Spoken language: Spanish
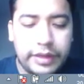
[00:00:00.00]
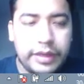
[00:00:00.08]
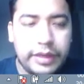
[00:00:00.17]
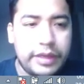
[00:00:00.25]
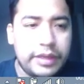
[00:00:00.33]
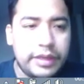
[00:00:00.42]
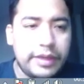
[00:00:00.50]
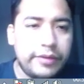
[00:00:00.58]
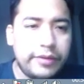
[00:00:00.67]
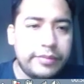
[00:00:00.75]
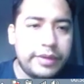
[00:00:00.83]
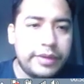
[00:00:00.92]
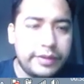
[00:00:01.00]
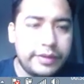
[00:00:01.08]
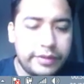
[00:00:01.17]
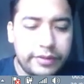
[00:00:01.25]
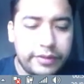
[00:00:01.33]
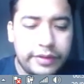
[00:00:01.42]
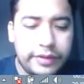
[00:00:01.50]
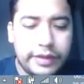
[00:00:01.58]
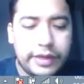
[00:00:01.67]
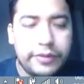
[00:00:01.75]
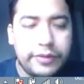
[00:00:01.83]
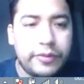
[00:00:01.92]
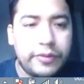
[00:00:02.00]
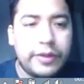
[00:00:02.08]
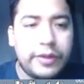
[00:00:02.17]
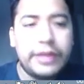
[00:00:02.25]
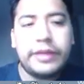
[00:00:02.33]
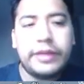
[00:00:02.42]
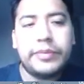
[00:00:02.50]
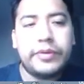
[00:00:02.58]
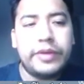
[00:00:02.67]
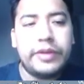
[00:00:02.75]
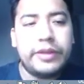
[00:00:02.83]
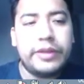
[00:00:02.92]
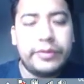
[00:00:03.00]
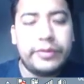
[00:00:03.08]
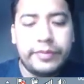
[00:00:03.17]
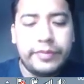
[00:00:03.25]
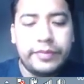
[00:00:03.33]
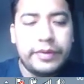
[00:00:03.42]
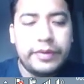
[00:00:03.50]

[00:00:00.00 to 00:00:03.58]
de hombres nos dice que hay un 40%.